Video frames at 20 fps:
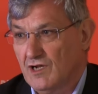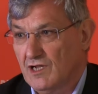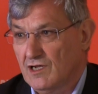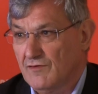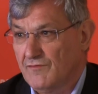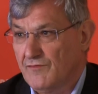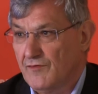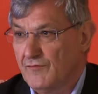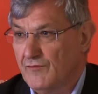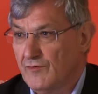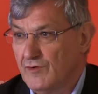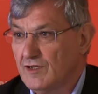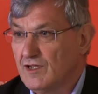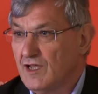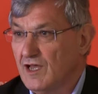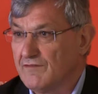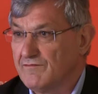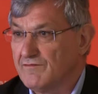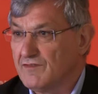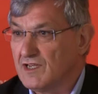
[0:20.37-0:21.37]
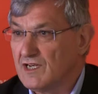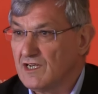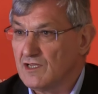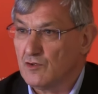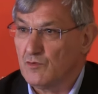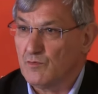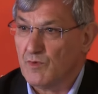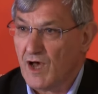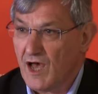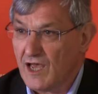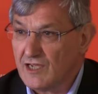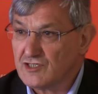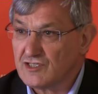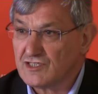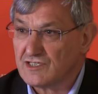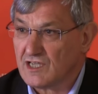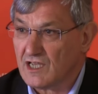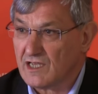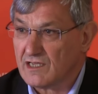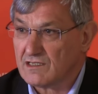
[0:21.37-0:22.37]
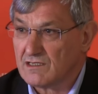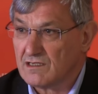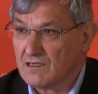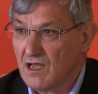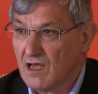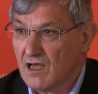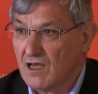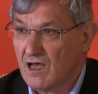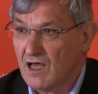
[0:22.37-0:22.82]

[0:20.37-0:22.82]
länger verfolgt, kann wirklich überrascht sein,